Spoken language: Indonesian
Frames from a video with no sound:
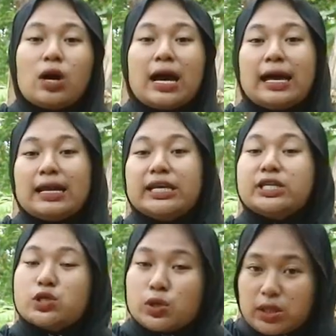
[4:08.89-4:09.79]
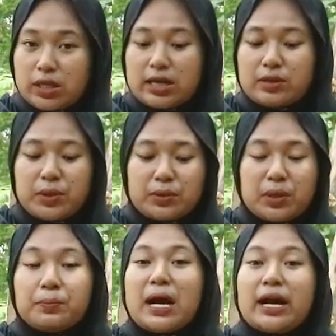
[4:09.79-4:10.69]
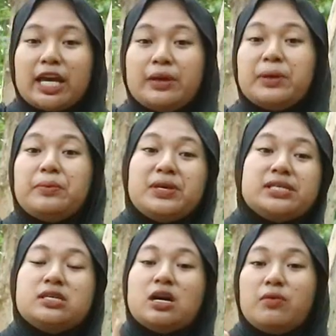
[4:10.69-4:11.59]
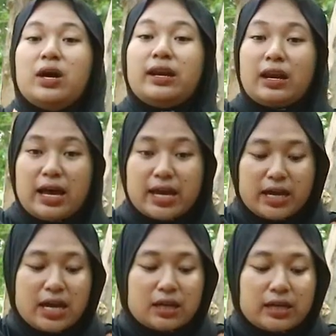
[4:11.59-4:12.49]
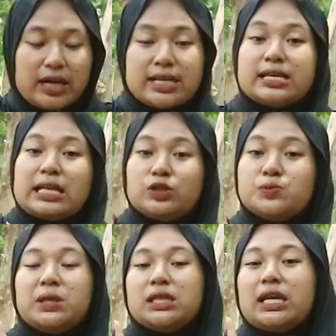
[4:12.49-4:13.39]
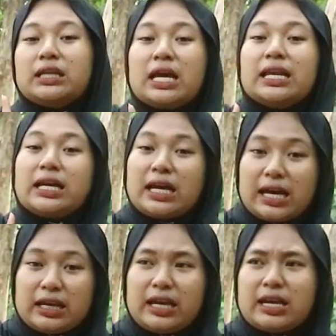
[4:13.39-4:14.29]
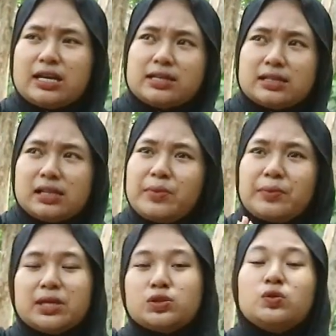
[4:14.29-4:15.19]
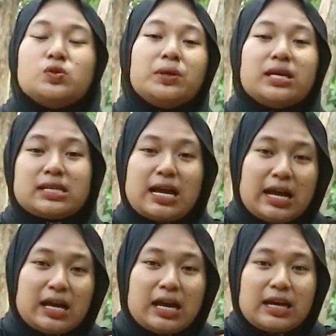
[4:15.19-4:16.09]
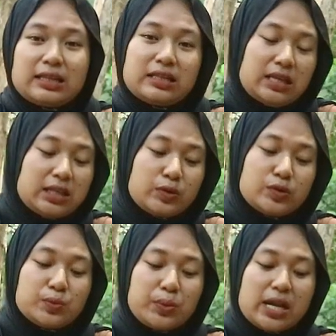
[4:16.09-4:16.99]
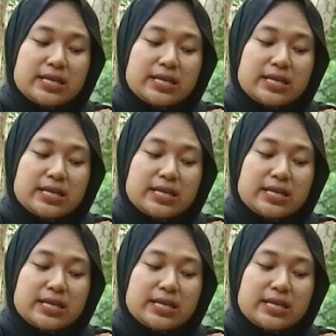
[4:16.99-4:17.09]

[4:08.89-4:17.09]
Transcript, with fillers: kali shoot ya teman-teman pakai mimis jawara ya dengan satu speed track tarikan ya 15-17 lah rata-rata 17